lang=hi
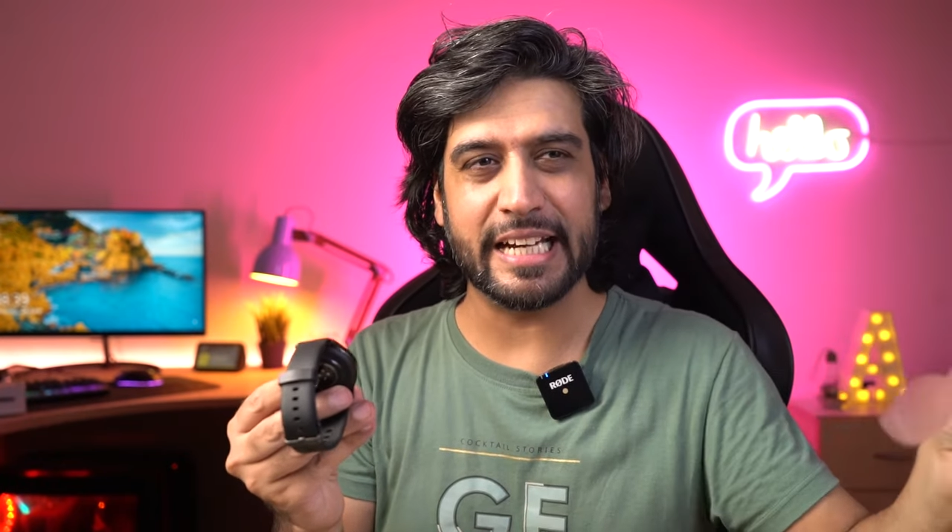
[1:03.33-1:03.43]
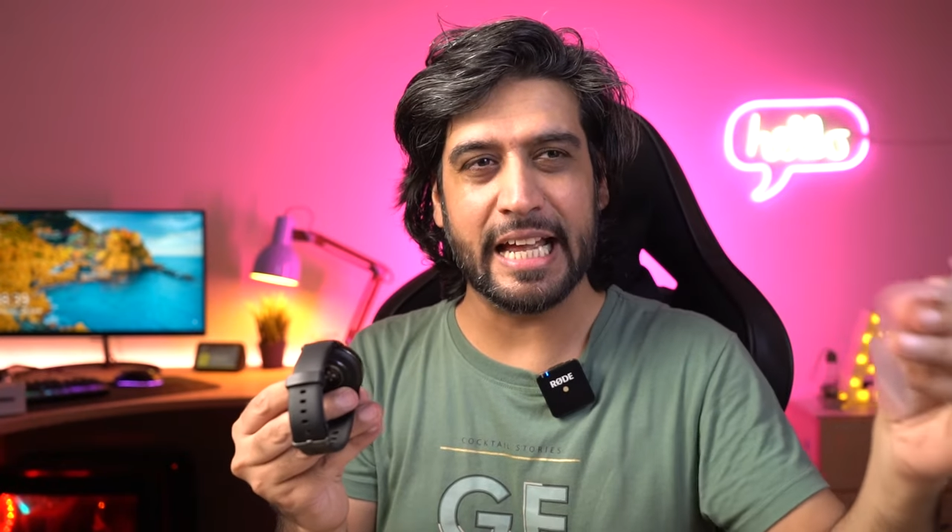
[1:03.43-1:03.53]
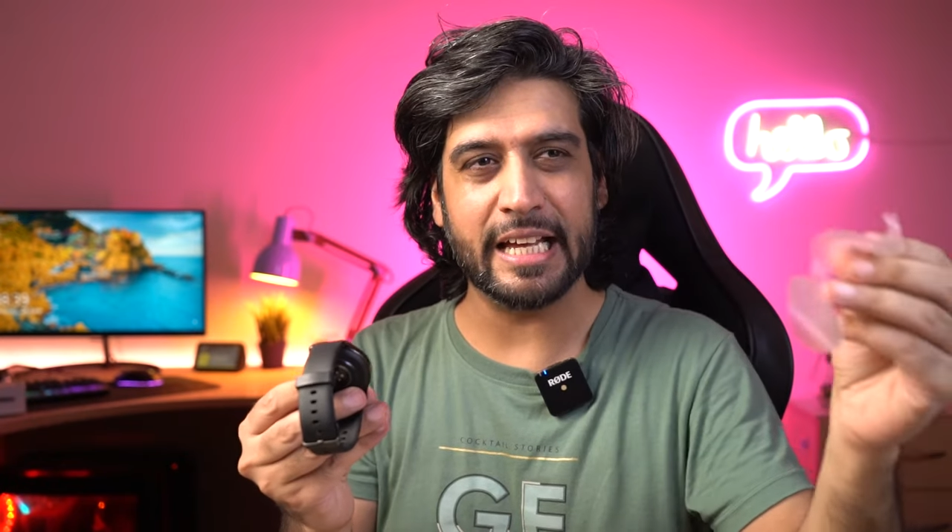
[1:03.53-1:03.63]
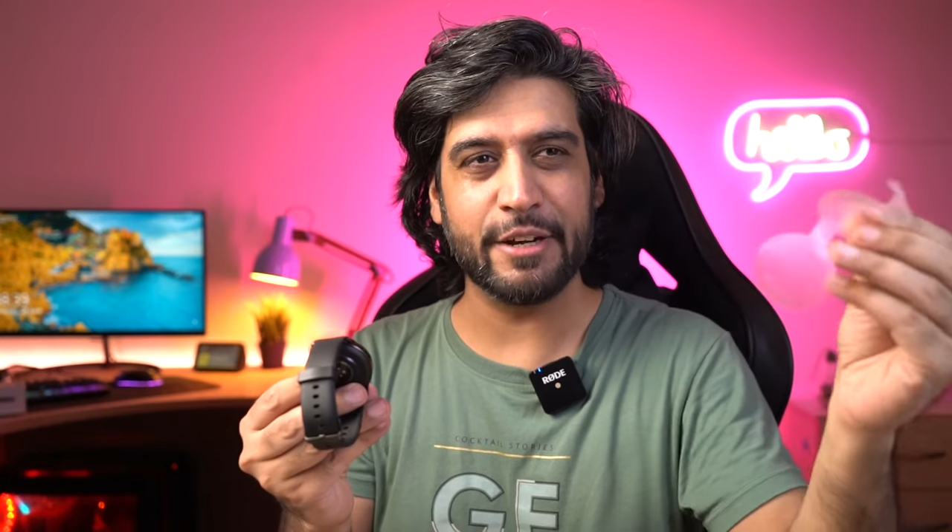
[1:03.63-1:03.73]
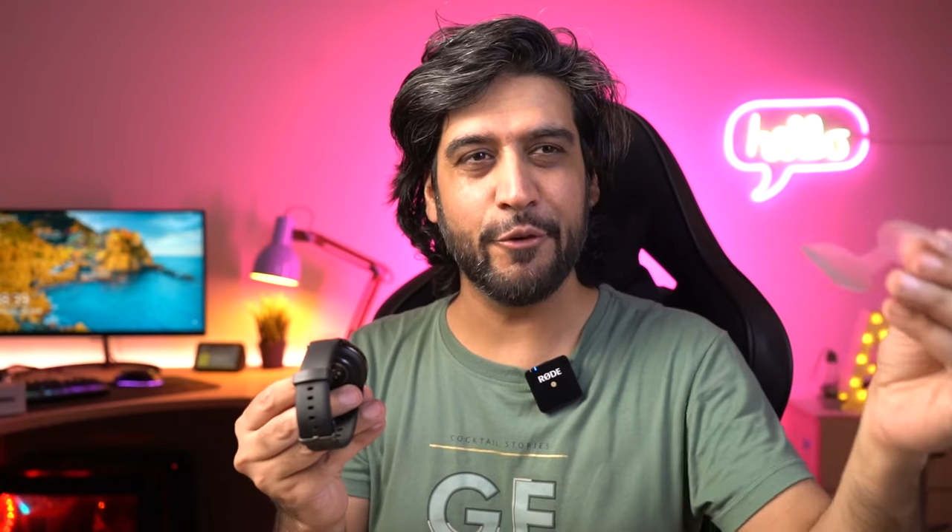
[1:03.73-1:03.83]

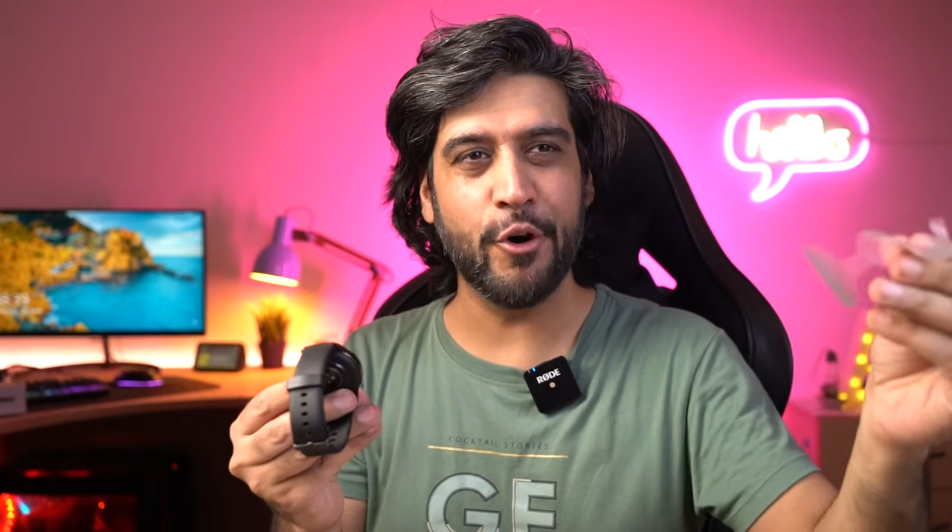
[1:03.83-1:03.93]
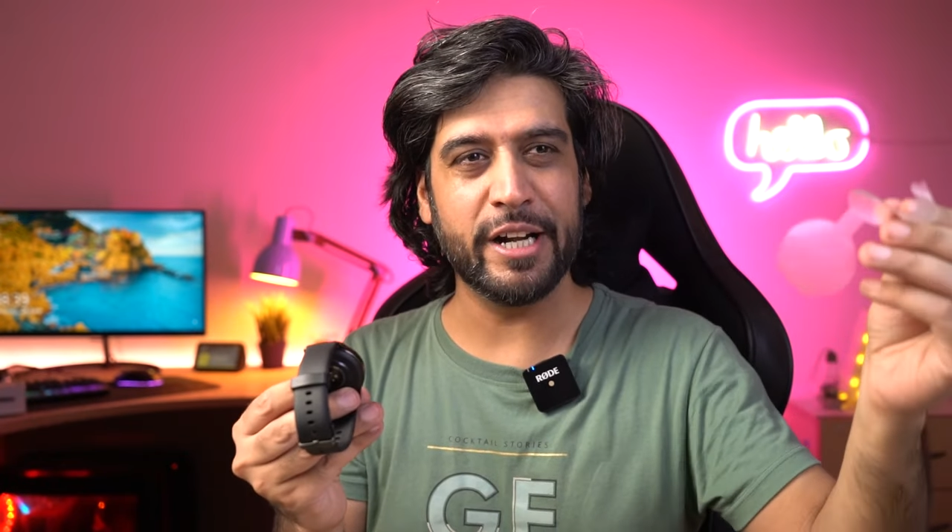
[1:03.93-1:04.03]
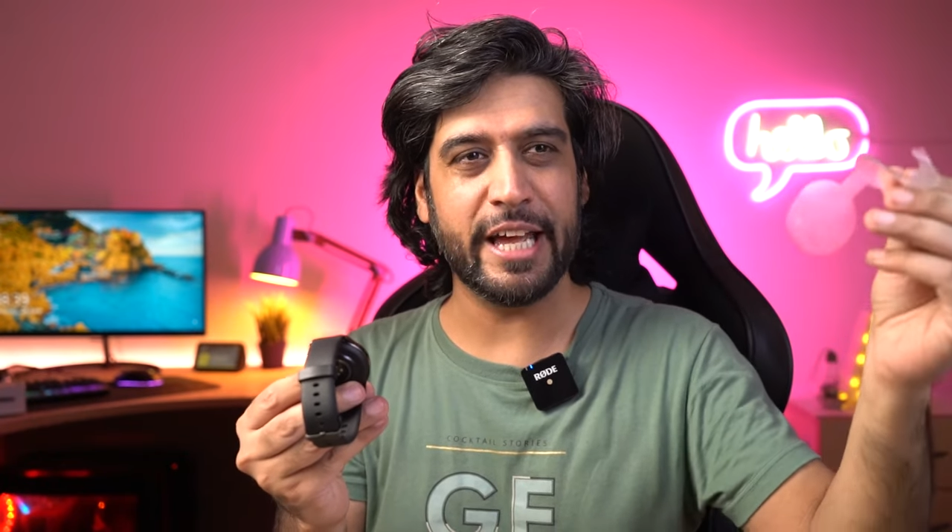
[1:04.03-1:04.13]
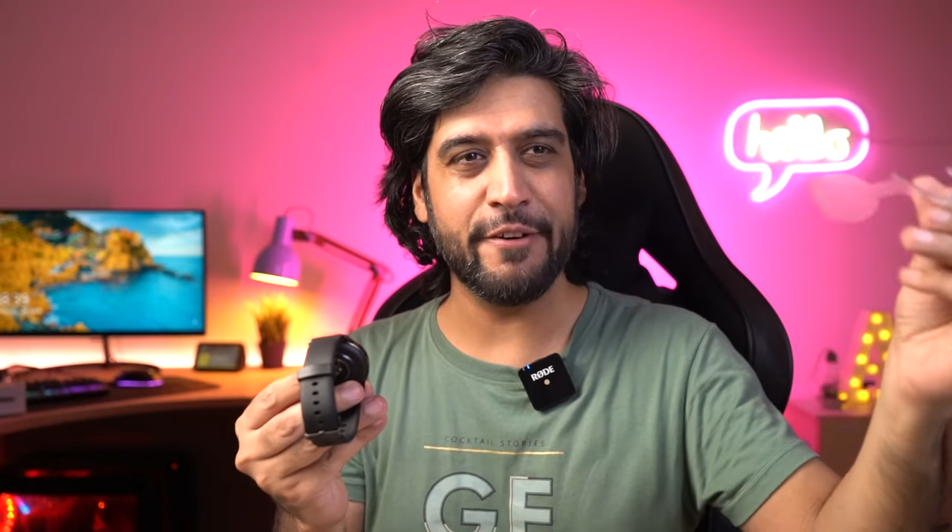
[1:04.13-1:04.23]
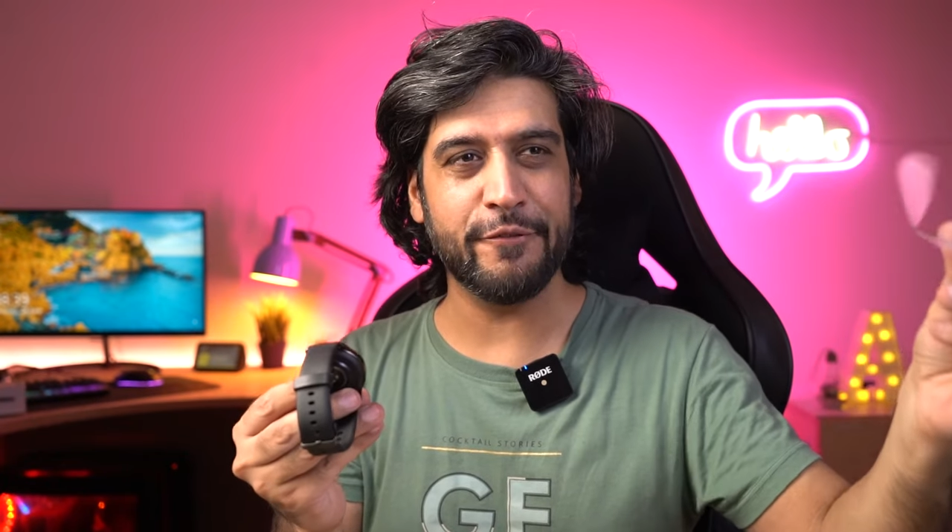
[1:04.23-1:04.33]
ट्रैक
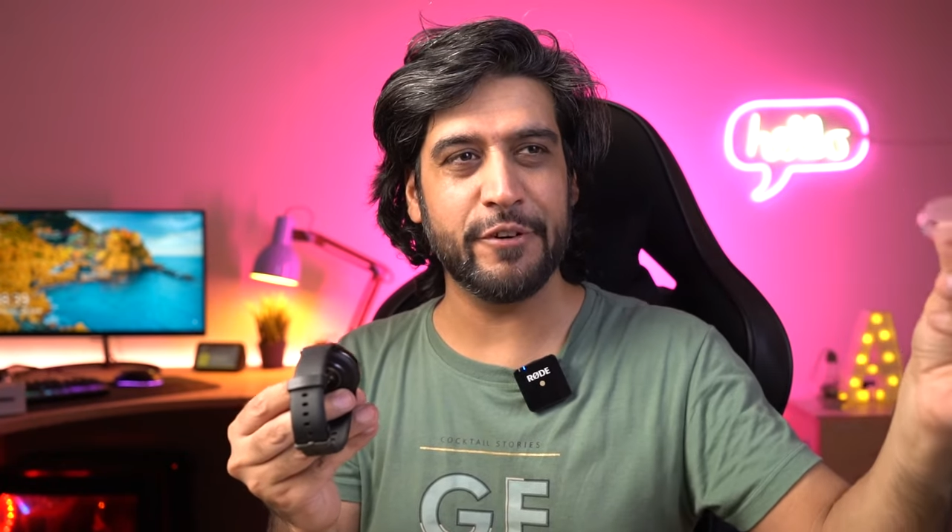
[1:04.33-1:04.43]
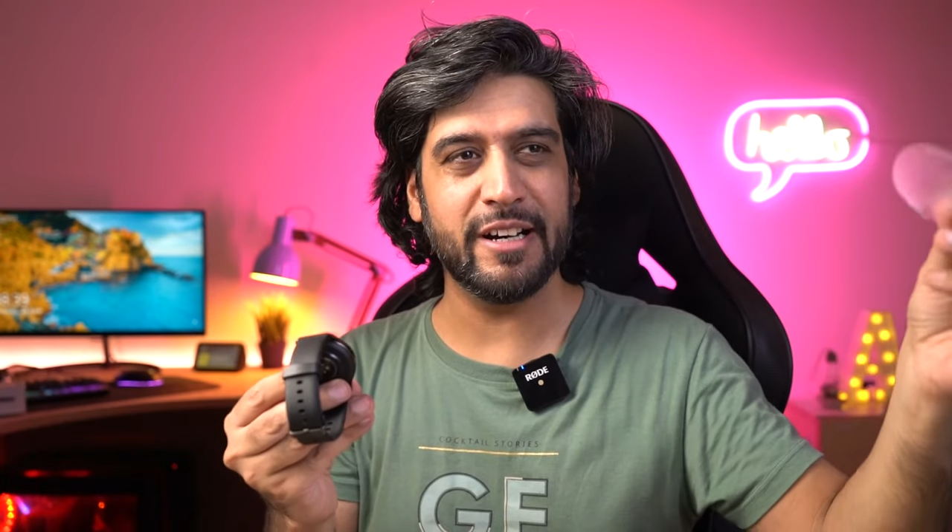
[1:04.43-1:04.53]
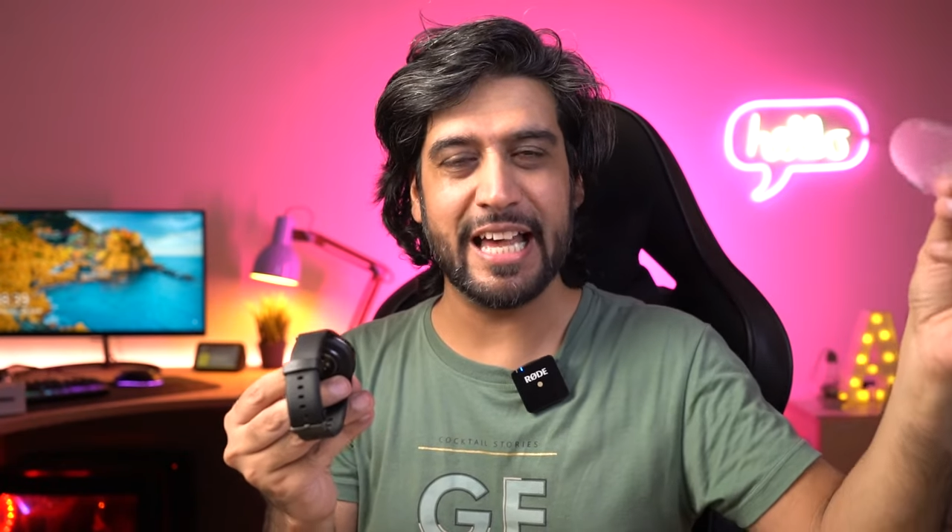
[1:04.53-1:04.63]
रिवोल्ट एफ